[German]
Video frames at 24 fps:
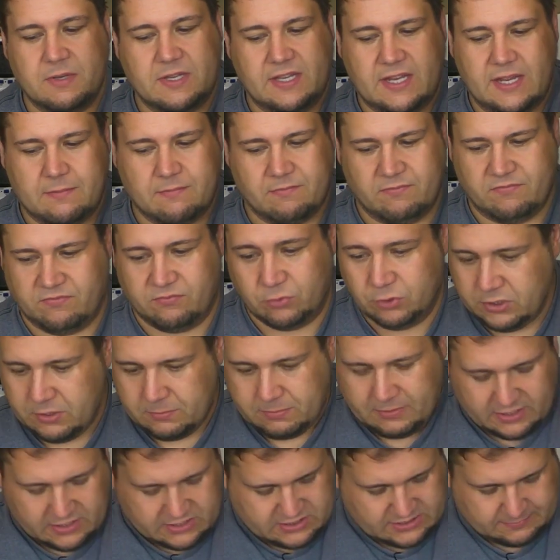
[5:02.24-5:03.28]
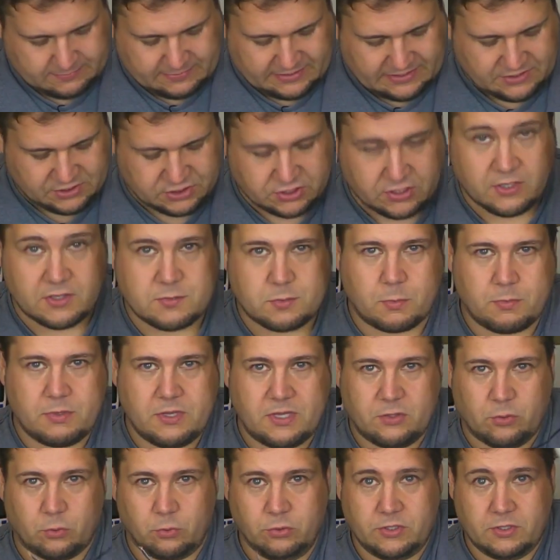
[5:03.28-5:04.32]
mit dem wunderbar, ich habe alles schon
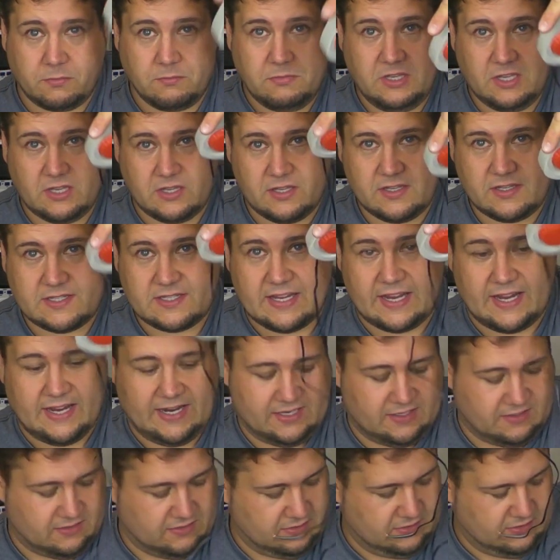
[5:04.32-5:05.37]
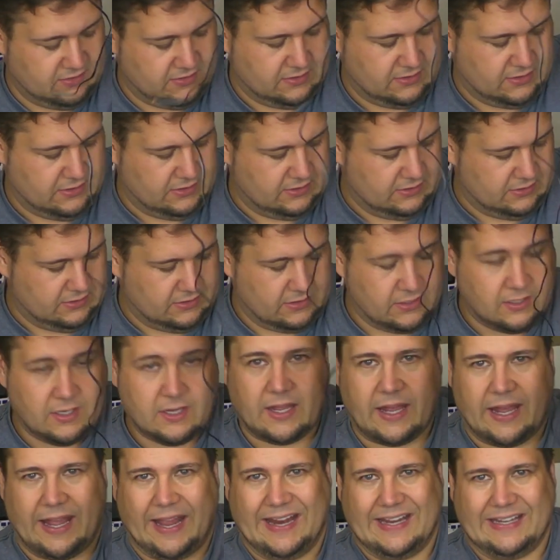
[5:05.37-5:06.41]
ausprobiert. Unter mir ist ein,
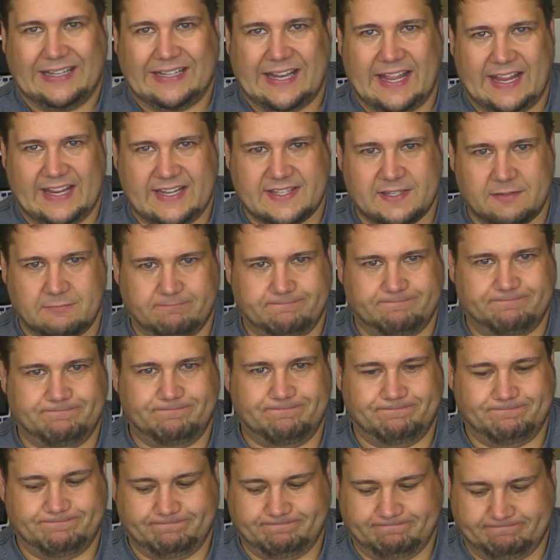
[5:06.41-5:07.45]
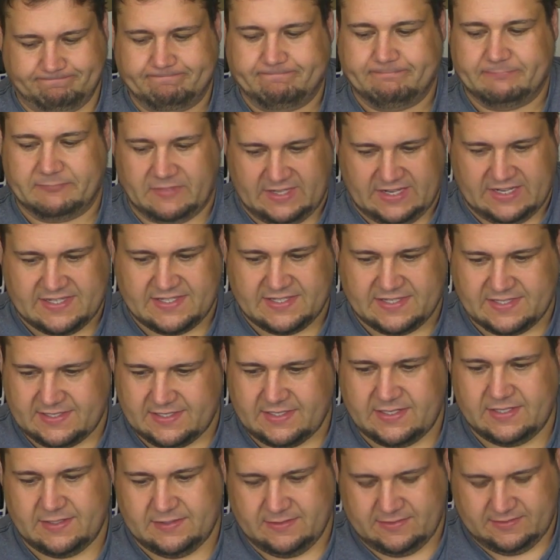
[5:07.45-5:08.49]
ein Gleis das,
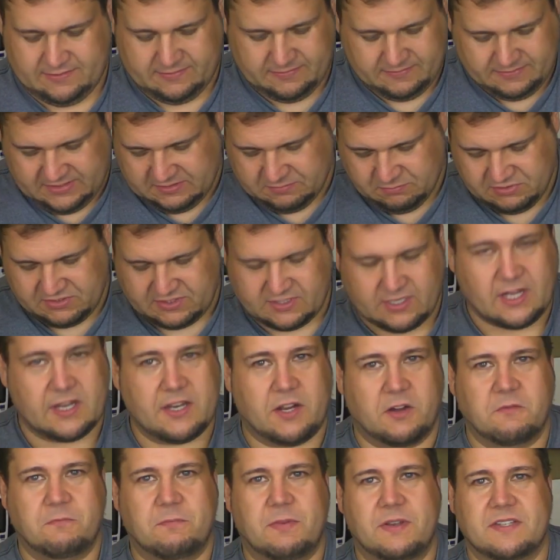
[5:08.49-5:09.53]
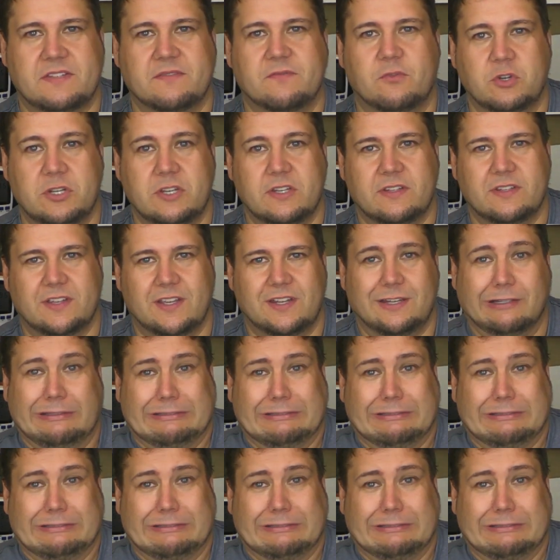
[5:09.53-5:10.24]
äh, ich muss gerade aufpassen, wo ich hintrete.